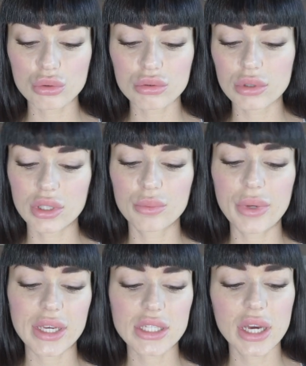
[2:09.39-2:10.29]
этот
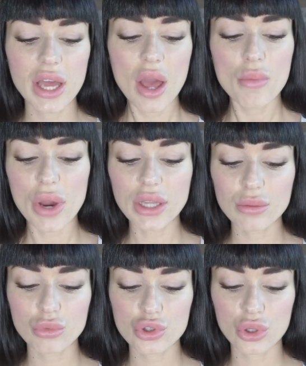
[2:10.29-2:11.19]
блеск,
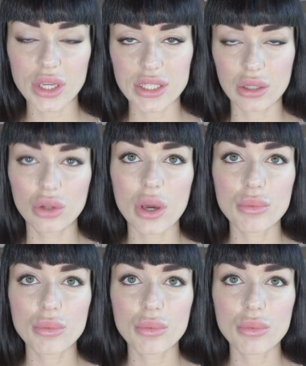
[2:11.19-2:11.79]
поэтому что я делаю?